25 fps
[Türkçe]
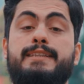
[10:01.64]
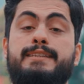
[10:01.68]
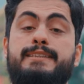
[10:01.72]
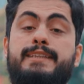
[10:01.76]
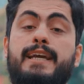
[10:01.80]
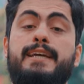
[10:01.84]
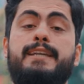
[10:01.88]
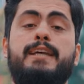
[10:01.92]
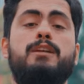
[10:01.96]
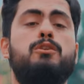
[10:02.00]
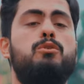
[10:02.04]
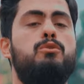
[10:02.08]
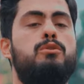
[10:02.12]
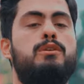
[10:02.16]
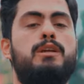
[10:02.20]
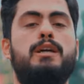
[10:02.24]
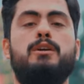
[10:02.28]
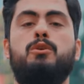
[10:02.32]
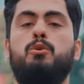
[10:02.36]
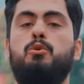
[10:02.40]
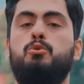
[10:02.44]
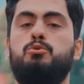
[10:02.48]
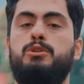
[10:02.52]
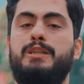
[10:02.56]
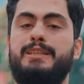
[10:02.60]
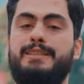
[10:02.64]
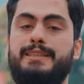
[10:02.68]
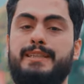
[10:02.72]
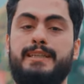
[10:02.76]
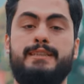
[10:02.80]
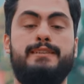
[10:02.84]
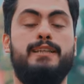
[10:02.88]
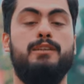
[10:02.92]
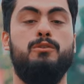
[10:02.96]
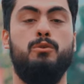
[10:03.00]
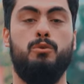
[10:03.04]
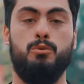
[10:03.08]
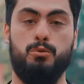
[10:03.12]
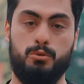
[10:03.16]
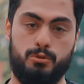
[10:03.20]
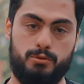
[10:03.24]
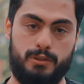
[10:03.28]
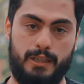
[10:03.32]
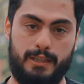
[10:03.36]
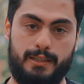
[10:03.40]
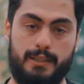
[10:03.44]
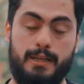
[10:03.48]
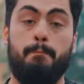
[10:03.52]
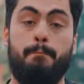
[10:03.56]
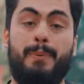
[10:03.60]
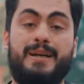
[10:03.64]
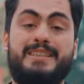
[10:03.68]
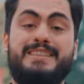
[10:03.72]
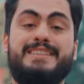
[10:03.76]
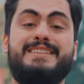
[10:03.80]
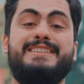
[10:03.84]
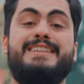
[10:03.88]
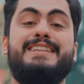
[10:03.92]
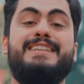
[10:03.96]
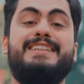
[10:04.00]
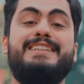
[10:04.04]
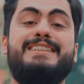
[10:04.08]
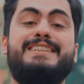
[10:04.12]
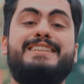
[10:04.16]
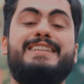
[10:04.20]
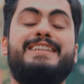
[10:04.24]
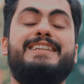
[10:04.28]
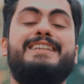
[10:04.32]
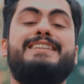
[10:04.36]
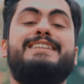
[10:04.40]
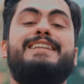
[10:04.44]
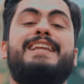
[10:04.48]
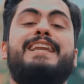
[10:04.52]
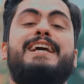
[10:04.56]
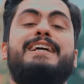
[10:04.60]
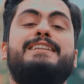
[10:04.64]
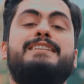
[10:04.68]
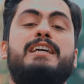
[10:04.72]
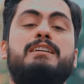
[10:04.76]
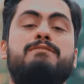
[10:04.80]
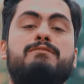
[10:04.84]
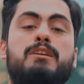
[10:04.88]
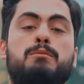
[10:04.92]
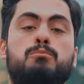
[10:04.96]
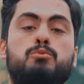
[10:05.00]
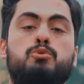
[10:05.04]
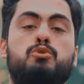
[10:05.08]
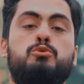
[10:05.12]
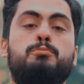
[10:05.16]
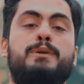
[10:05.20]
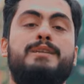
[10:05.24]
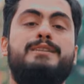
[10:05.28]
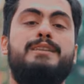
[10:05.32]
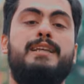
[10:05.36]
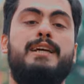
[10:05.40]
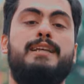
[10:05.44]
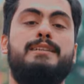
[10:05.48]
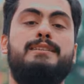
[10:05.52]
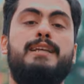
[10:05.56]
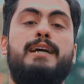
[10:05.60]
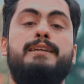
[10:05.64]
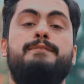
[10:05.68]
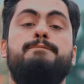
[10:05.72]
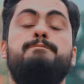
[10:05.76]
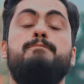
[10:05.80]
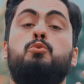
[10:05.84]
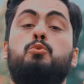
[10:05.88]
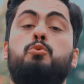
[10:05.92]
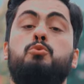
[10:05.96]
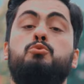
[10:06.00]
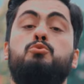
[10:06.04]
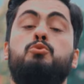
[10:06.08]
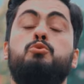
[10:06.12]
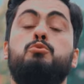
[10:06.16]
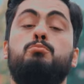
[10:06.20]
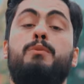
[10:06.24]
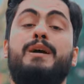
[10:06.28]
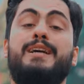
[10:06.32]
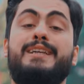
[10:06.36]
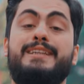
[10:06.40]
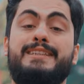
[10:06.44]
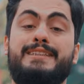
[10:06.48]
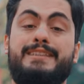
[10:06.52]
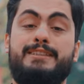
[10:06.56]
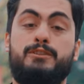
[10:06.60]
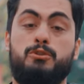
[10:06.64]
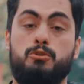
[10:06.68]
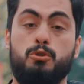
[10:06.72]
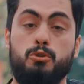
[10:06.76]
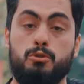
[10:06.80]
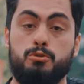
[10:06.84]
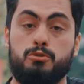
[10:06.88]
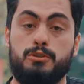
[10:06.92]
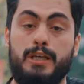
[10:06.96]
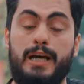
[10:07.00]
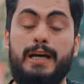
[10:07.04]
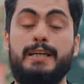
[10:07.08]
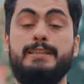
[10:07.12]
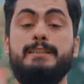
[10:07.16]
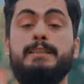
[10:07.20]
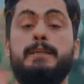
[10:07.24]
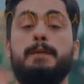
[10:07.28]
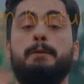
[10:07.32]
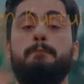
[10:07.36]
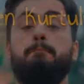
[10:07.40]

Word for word: Genel olarak özetleyecek olursak, başındaki sıkıntılardan ve musibetlerden kurtulmak istiyorsan